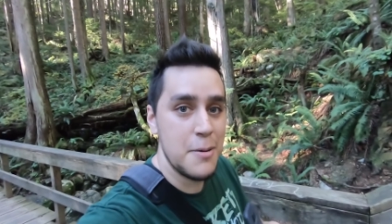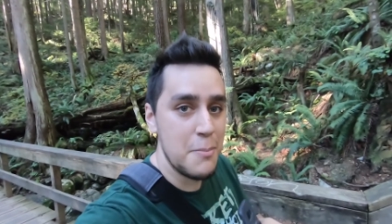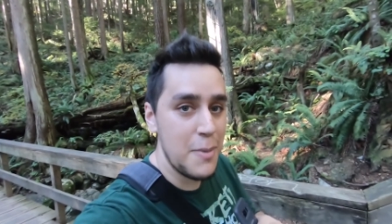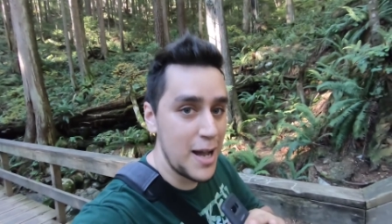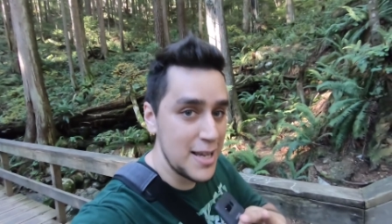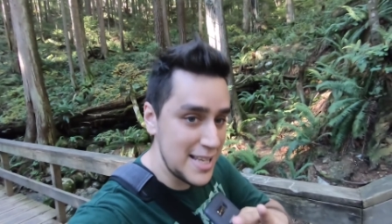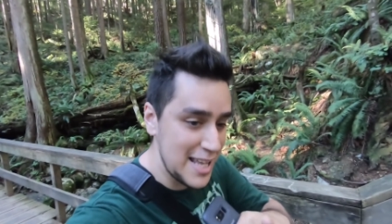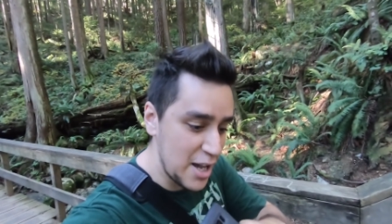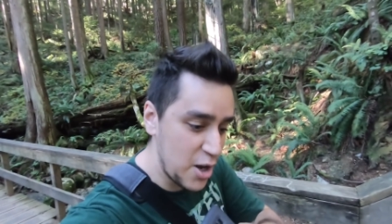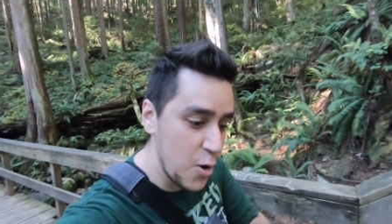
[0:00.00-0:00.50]

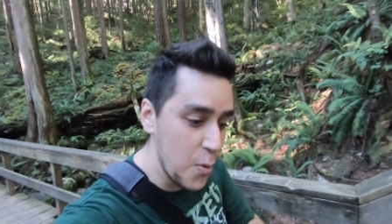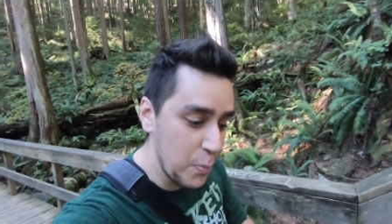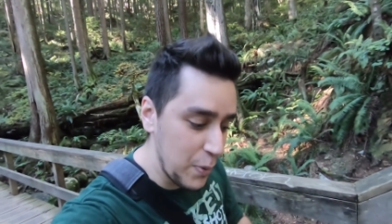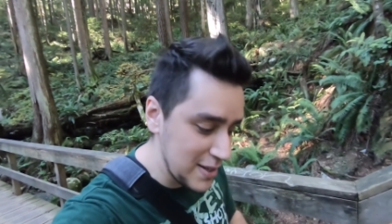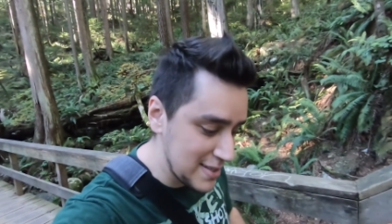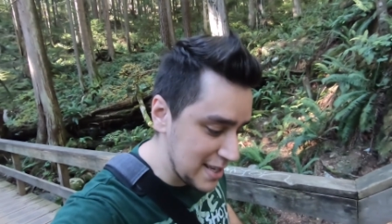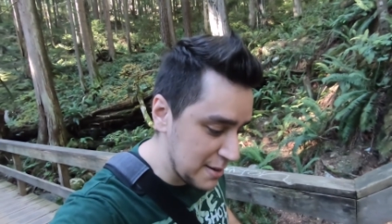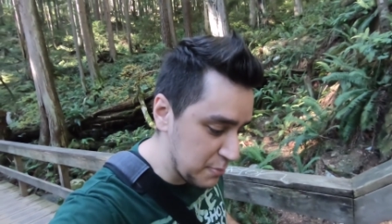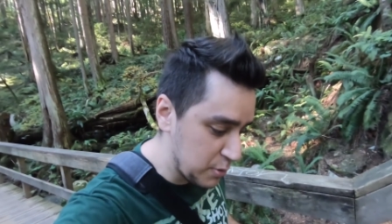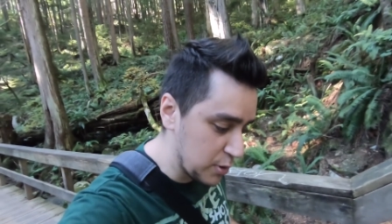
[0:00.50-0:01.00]
Mas a
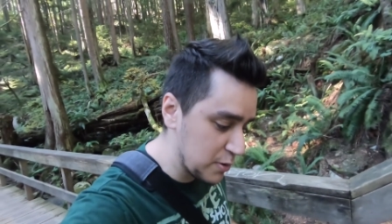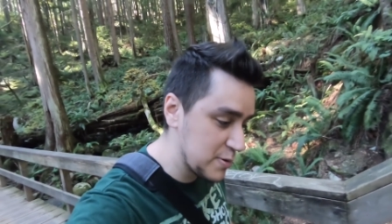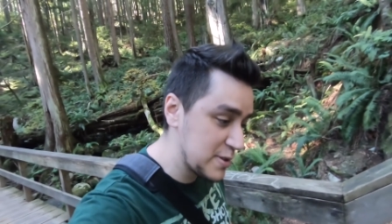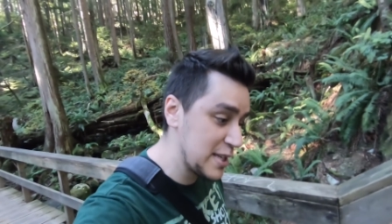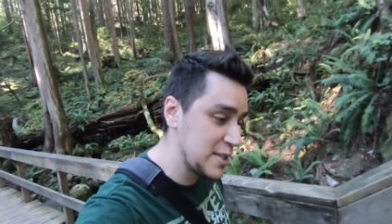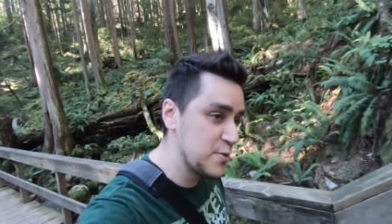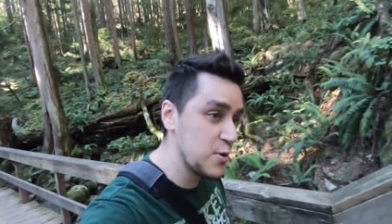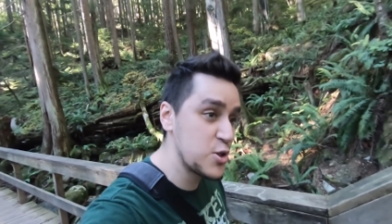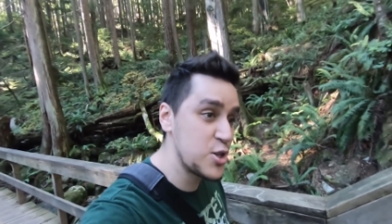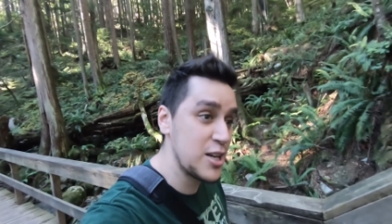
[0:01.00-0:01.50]
recompensa é boa.
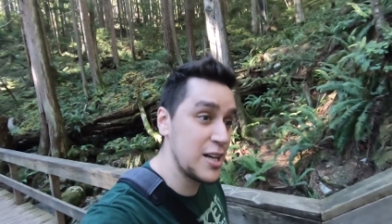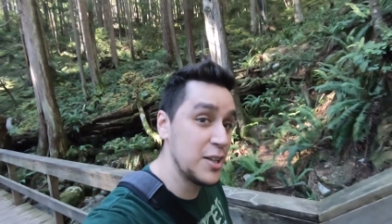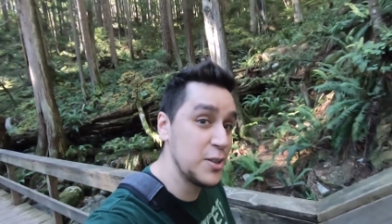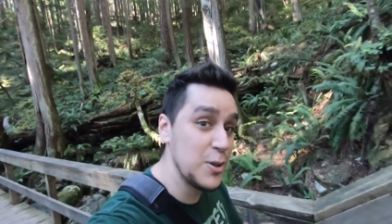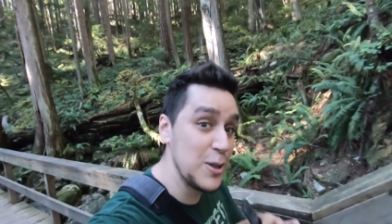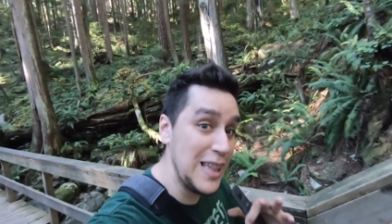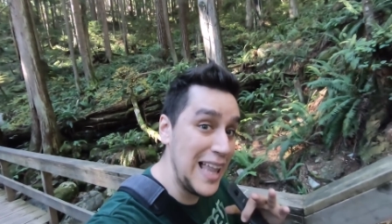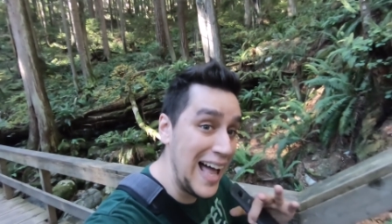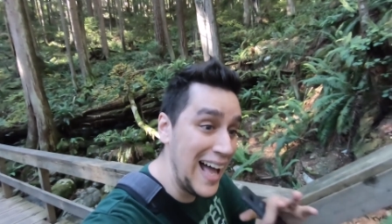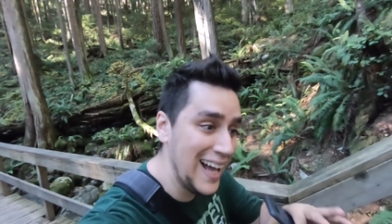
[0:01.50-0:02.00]
Vocês vão
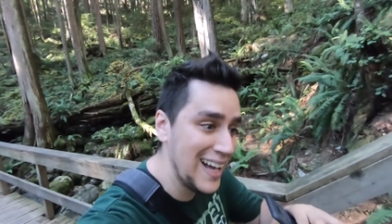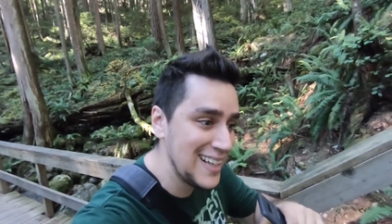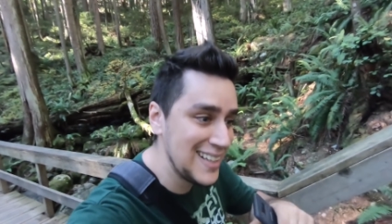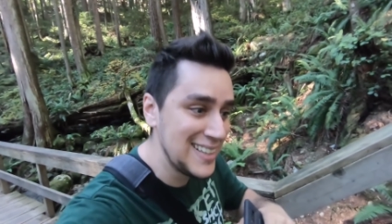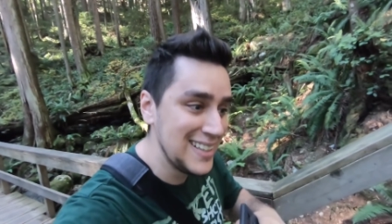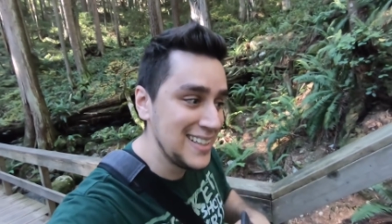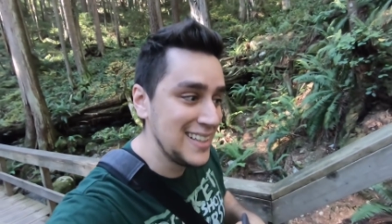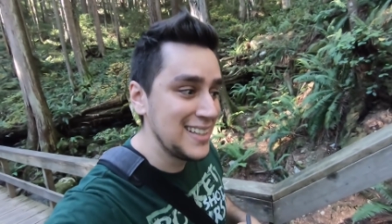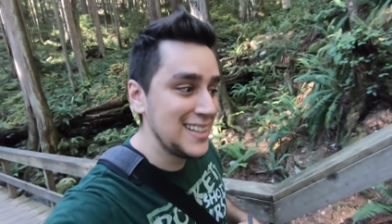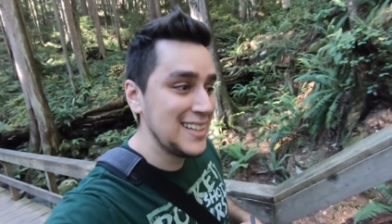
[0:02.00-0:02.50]
chegando lá,
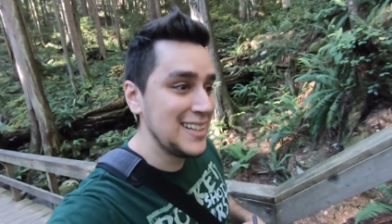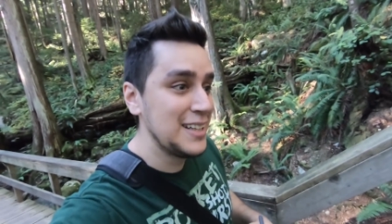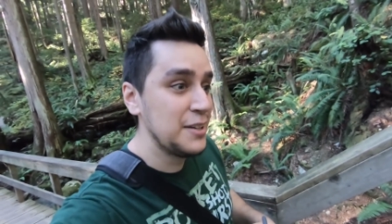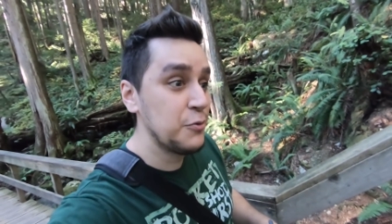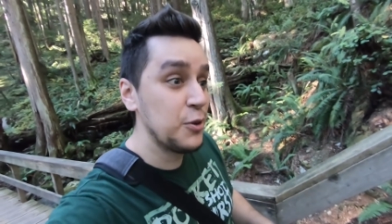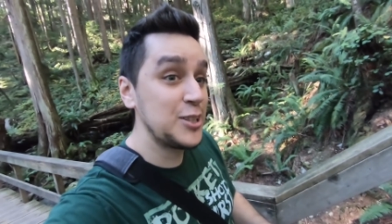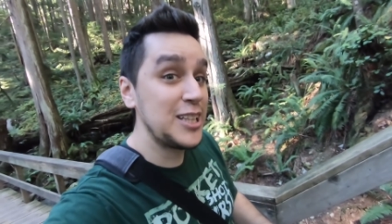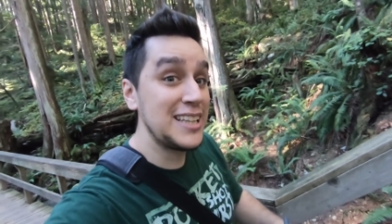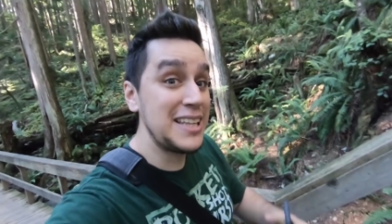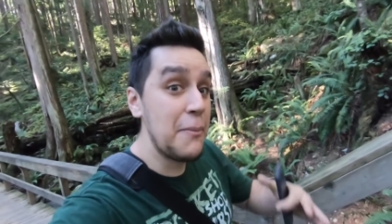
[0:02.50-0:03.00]

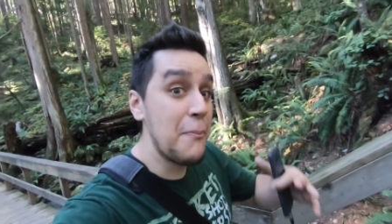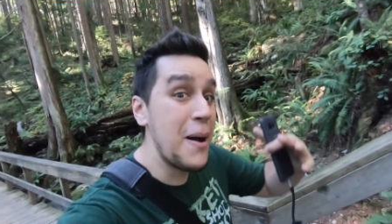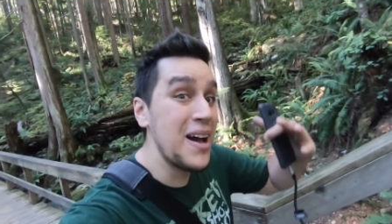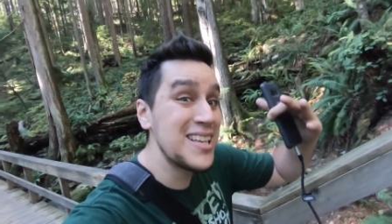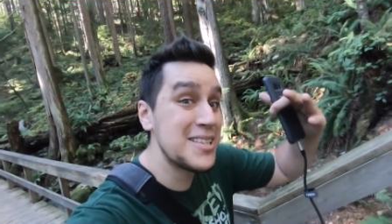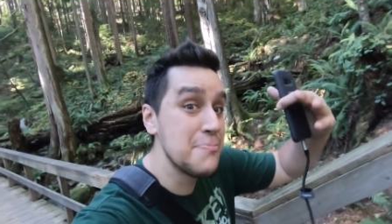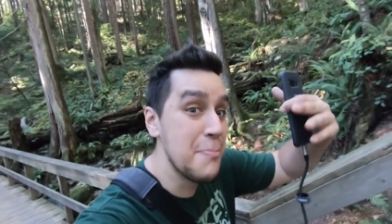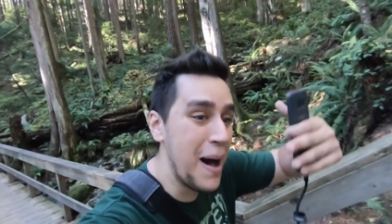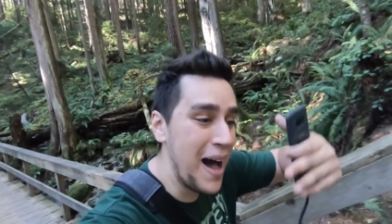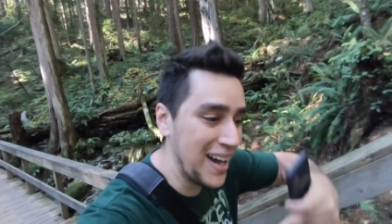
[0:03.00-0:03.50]
vou até, até
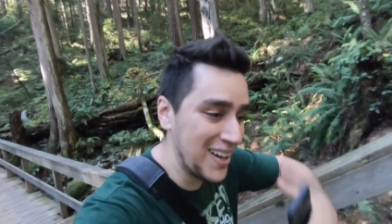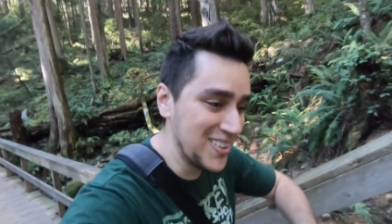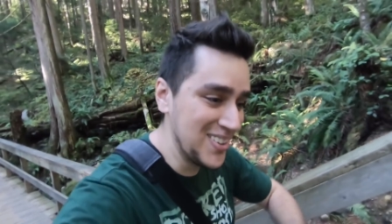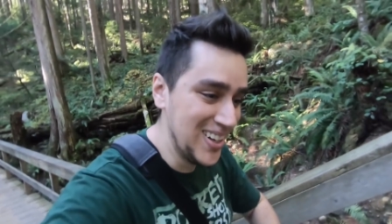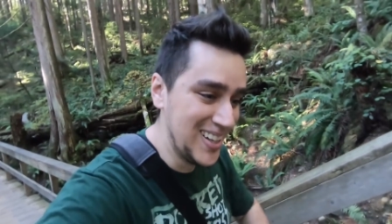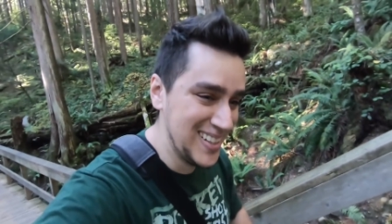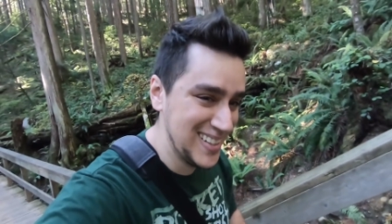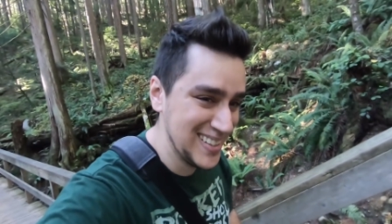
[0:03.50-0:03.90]
mais magro.